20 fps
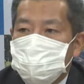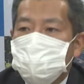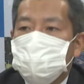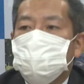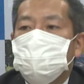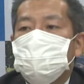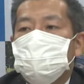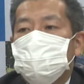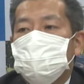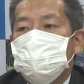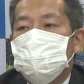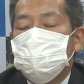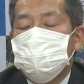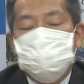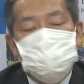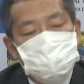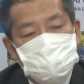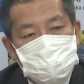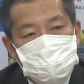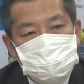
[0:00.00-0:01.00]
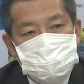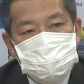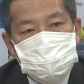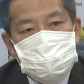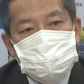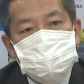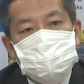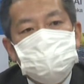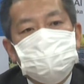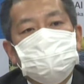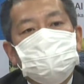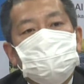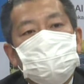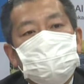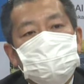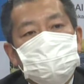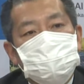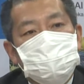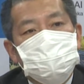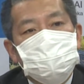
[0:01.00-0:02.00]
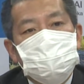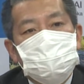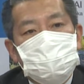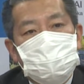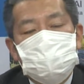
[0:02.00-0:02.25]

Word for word: ご要望いただきますけれども、